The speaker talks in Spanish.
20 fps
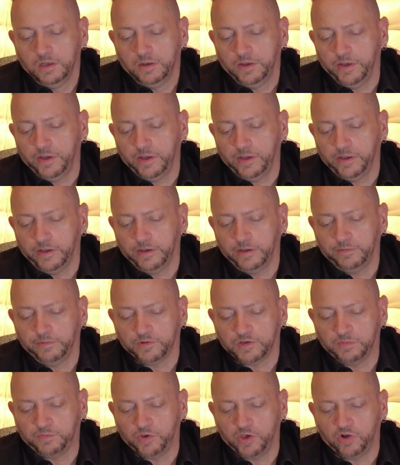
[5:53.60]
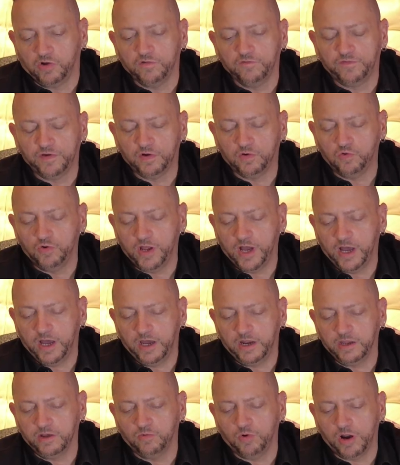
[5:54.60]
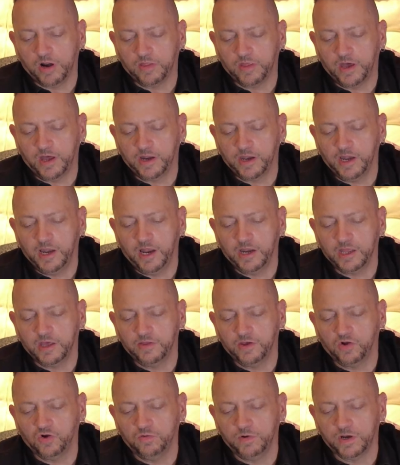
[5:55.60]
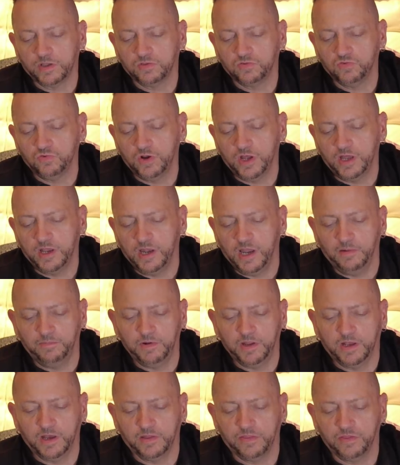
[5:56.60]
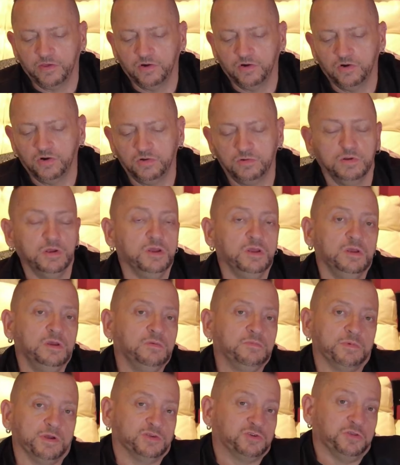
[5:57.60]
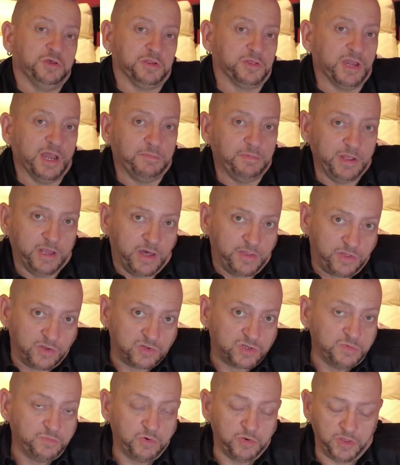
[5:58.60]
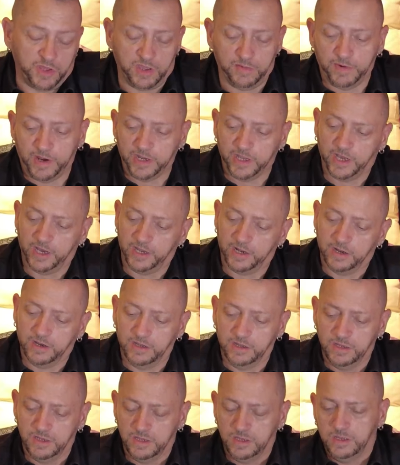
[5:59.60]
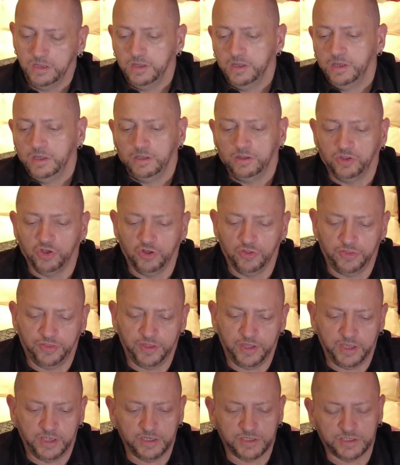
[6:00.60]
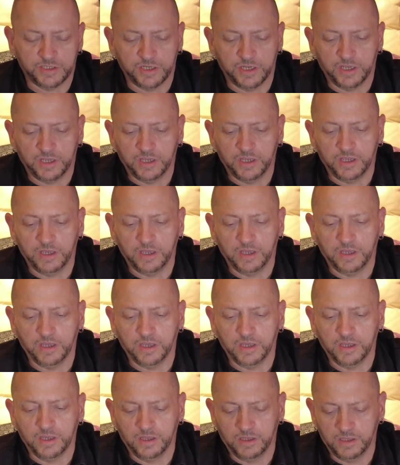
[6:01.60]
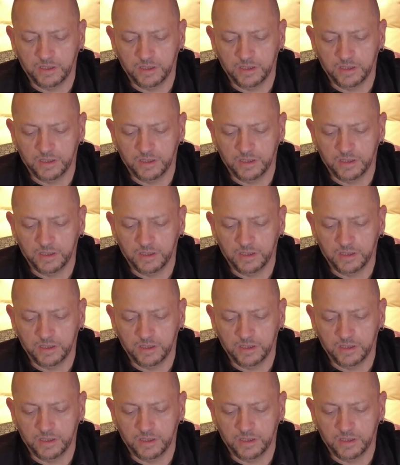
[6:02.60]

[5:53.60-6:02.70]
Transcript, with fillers: Eh, se puede configurar y guardar el área de cobertura en la aplicación. Eso desde la aplicación se puede manejar. Entonces, eh,